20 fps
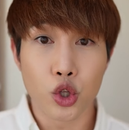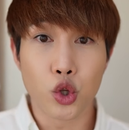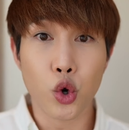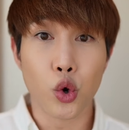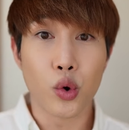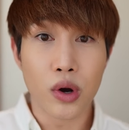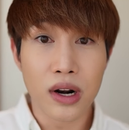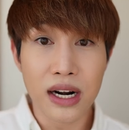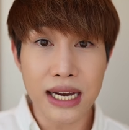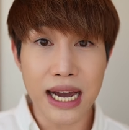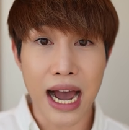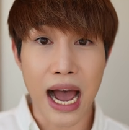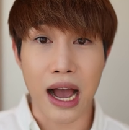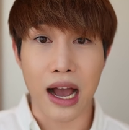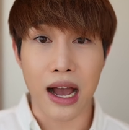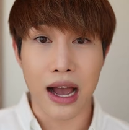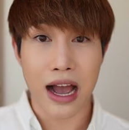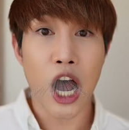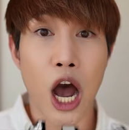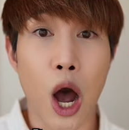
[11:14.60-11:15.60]
ทุกเรื่อง
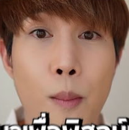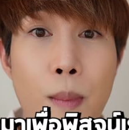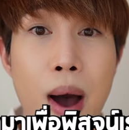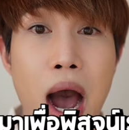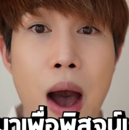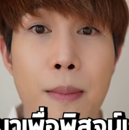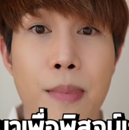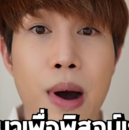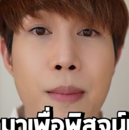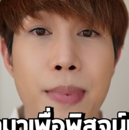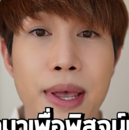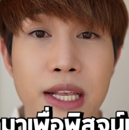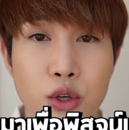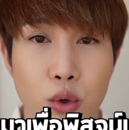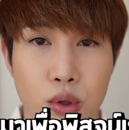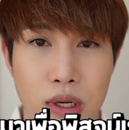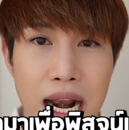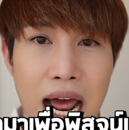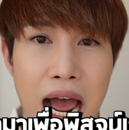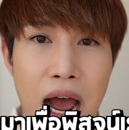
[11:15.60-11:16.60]
เข้ามาเพื่อพิ
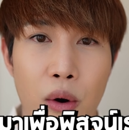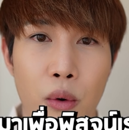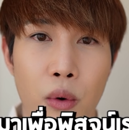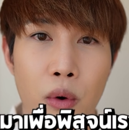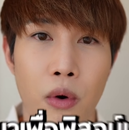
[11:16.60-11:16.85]
สูจน์เรา